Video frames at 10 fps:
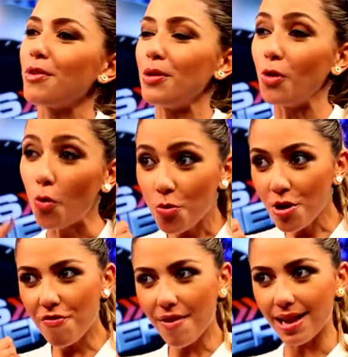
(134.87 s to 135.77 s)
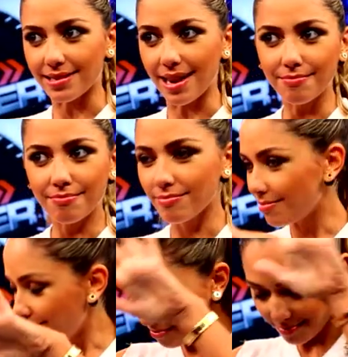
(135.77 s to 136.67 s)
Cuando uno falta,
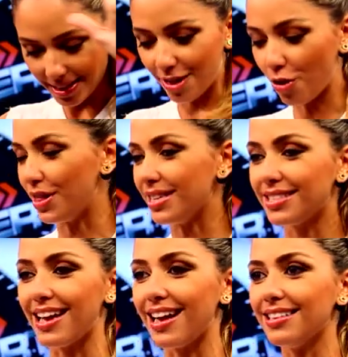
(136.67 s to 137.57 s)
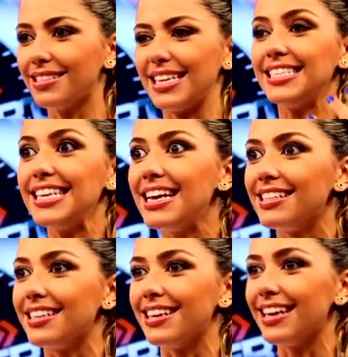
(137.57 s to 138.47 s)
de donde sea, se
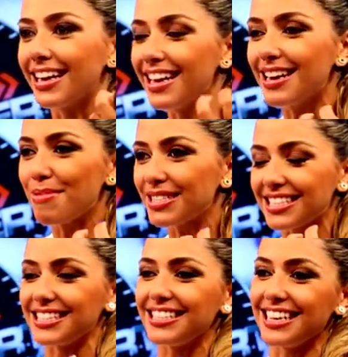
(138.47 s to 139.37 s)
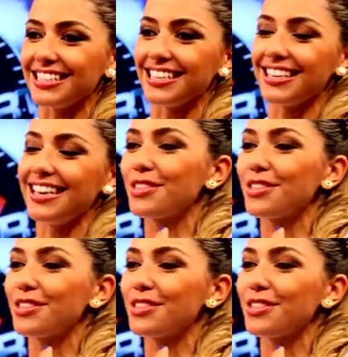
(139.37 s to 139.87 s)
siente, aquí en la empresa se siente y